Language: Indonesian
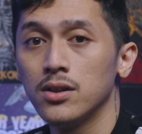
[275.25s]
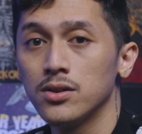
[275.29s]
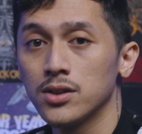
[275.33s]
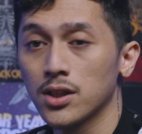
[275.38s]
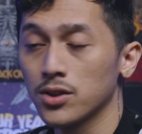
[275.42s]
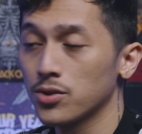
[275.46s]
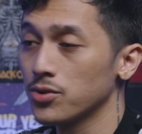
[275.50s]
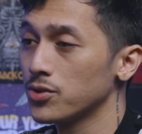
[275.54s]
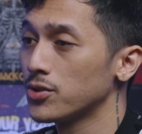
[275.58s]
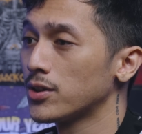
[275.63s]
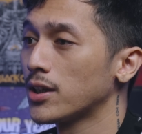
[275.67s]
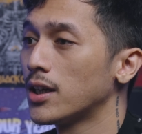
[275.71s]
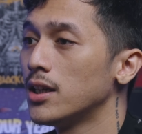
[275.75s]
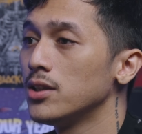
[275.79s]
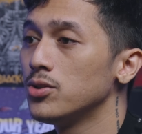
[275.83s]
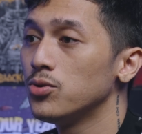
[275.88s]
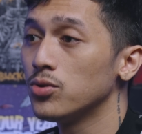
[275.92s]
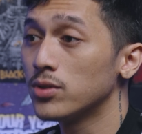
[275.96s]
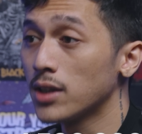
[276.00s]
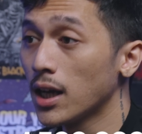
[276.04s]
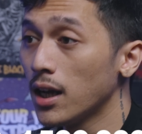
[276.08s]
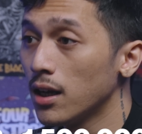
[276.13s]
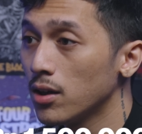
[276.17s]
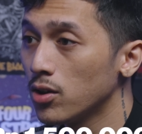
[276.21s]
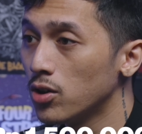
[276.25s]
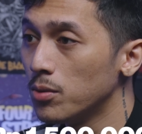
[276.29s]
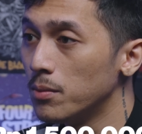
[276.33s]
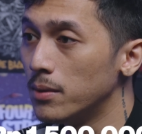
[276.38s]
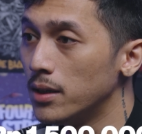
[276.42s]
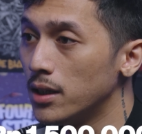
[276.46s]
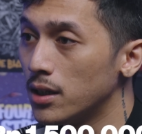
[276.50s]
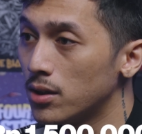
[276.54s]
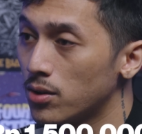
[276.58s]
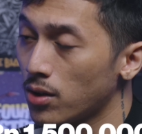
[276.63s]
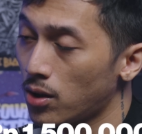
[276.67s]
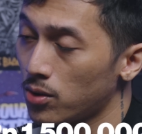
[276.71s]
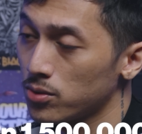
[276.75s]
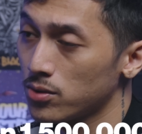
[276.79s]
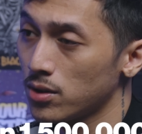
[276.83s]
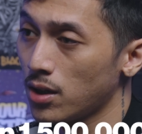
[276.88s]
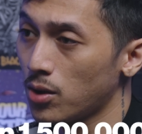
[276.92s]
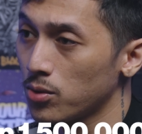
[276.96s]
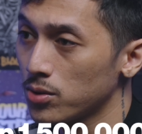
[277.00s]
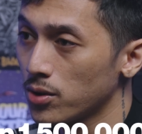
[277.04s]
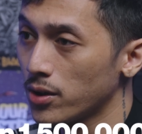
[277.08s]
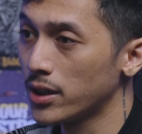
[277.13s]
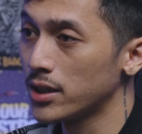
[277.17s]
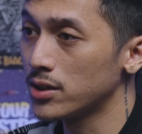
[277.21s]
satu setengah juta gue beli itu
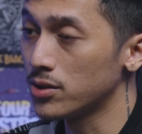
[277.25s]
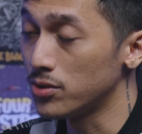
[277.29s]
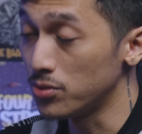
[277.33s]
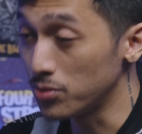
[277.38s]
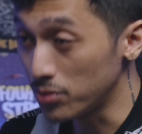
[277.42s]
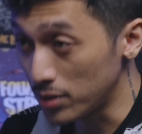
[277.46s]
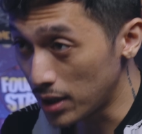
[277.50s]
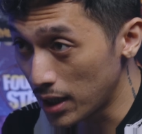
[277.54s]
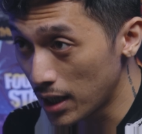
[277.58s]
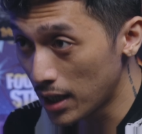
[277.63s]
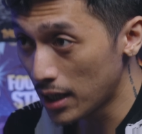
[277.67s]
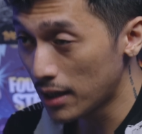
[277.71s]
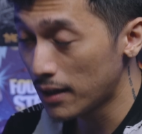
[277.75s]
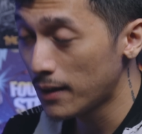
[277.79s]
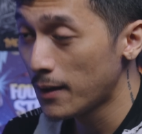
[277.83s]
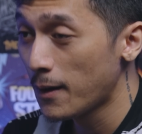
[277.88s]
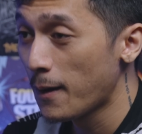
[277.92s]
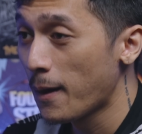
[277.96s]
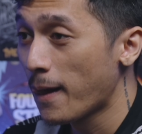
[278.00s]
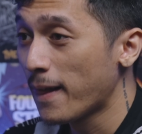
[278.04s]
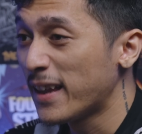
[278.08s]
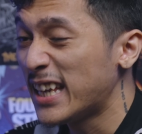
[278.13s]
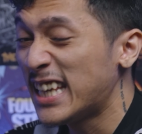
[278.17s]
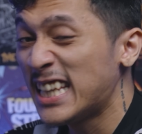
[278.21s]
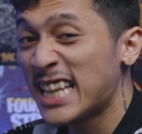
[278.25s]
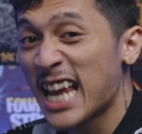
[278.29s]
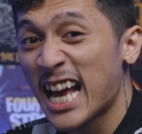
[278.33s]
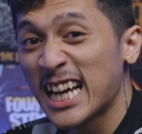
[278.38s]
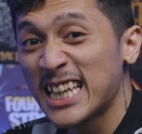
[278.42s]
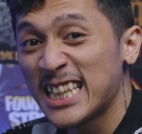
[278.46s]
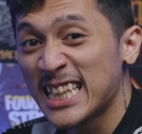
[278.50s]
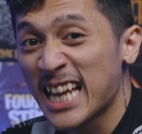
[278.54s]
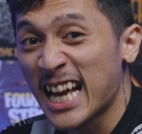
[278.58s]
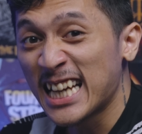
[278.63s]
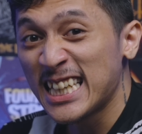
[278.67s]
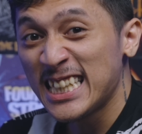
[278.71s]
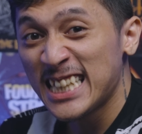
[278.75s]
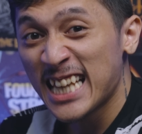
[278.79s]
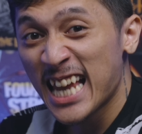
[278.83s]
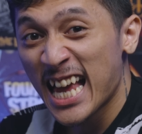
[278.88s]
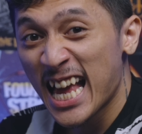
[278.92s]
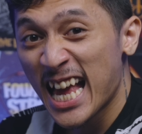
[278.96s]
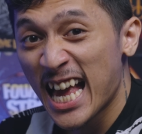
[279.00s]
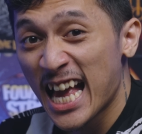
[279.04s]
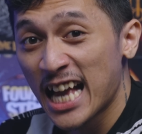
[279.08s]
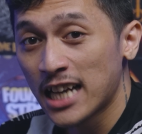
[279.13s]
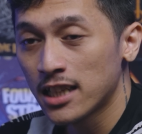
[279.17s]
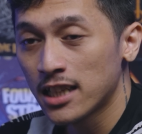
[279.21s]
Auto X juga inang inang inang